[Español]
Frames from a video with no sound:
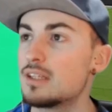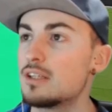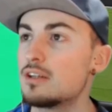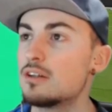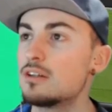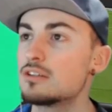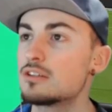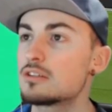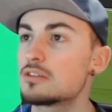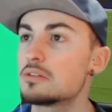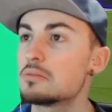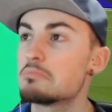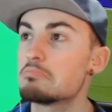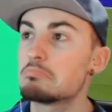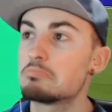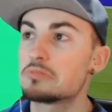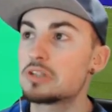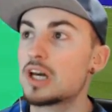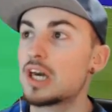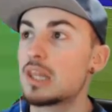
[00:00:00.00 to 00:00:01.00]
tiros.
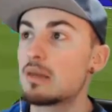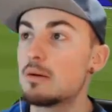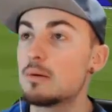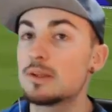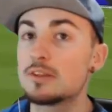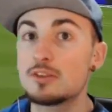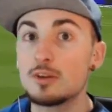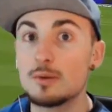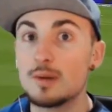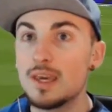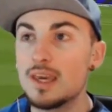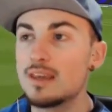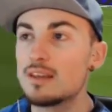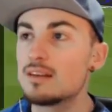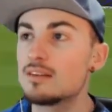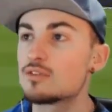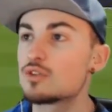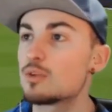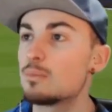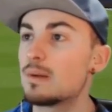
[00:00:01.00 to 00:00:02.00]
de momento
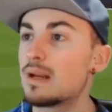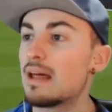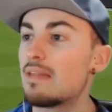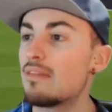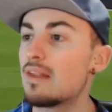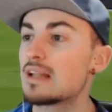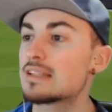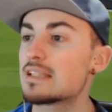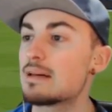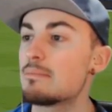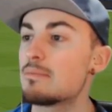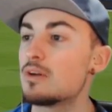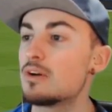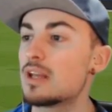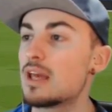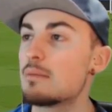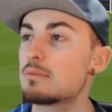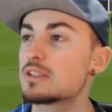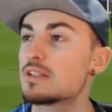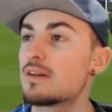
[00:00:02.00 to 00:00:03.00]
bien, superando a la
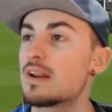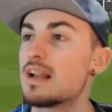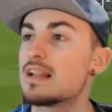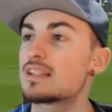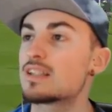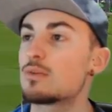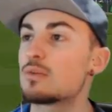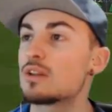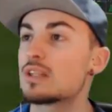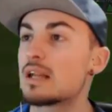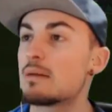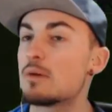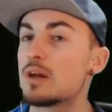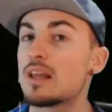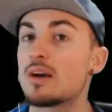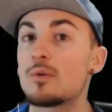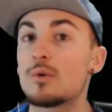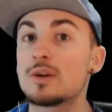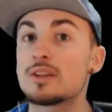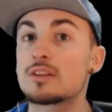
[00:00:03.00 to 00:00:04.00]
Sampdoria. Vamos a ver en el segundo tramo
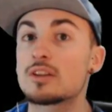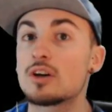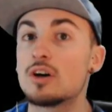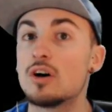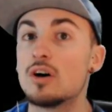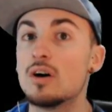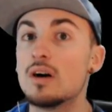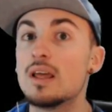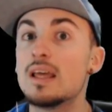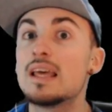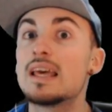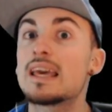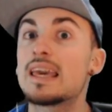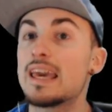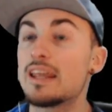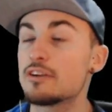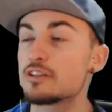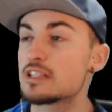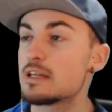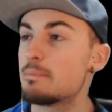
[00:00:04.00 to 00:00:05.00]
del encuentro
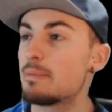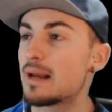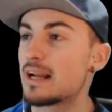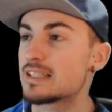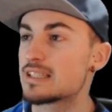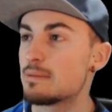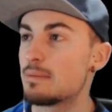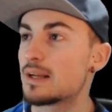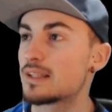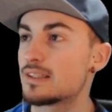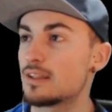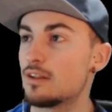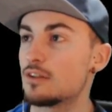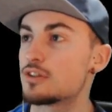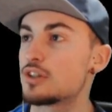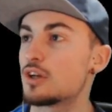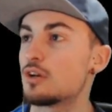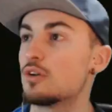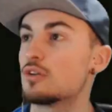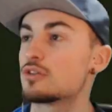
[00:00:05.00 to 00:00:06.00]
qué nos depara este partido,
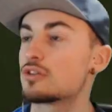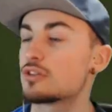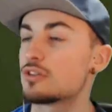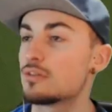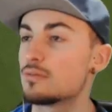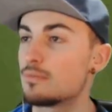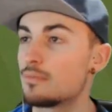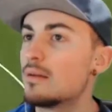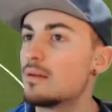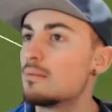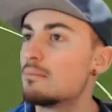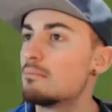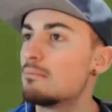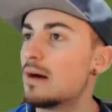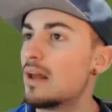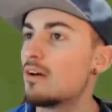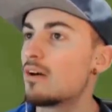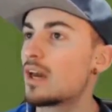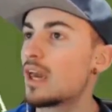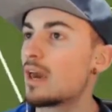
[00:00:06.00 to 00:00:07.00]
chicos.
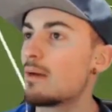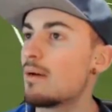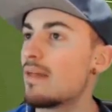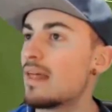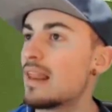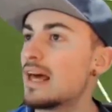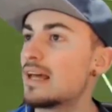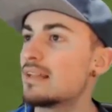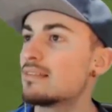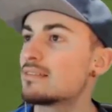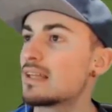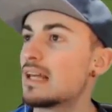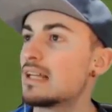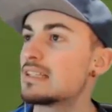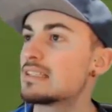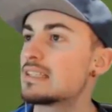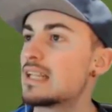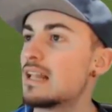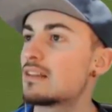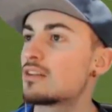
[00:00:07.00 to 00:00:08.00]
Balón que va adelante
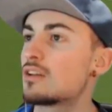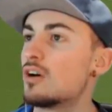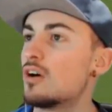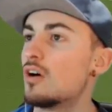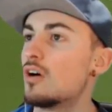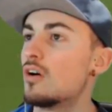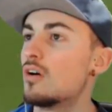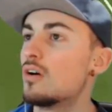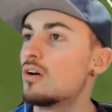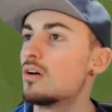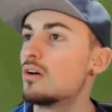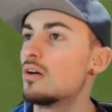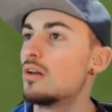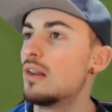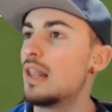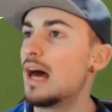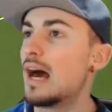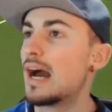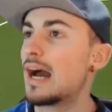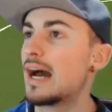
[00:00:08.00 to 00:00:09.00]
al salto.
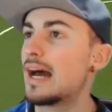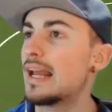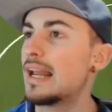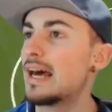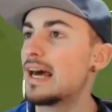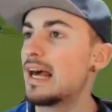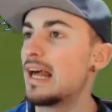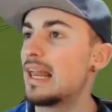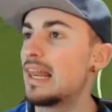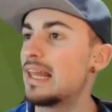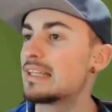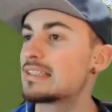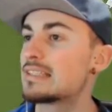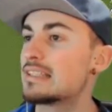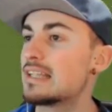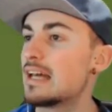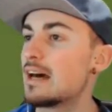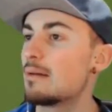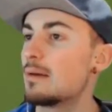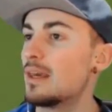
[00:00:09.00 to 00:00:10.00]
La gana el
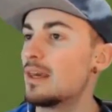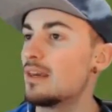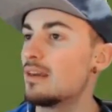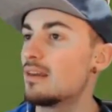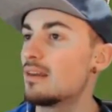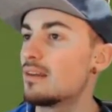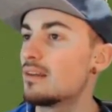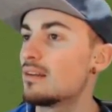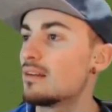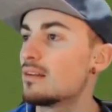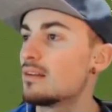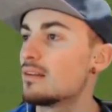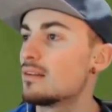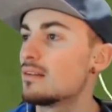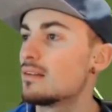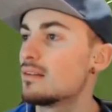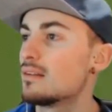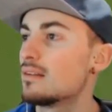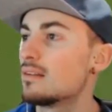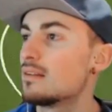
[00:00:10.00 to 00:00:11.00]
Sami.
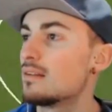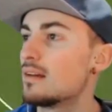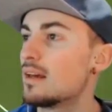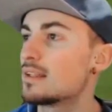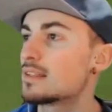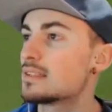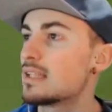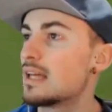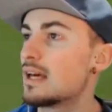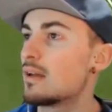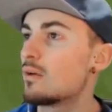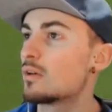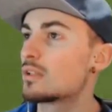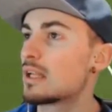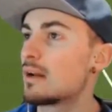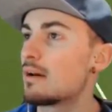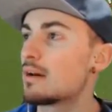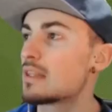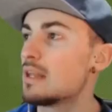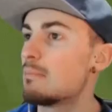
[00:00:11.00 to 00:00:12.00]
Ahí está de nuevo
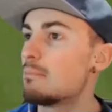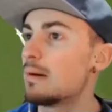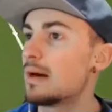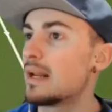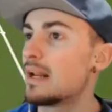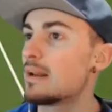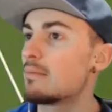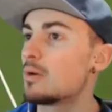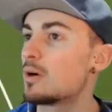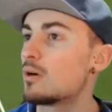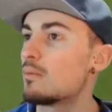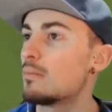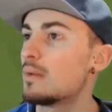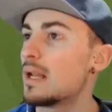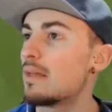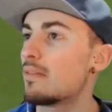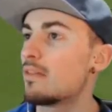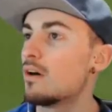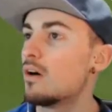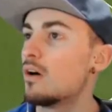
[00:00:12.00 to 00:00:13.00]
otra vez el Palermo
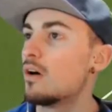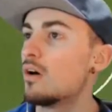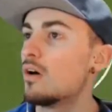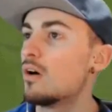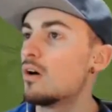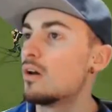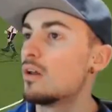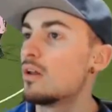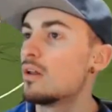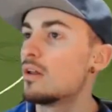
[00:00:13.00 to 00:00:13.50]
combinando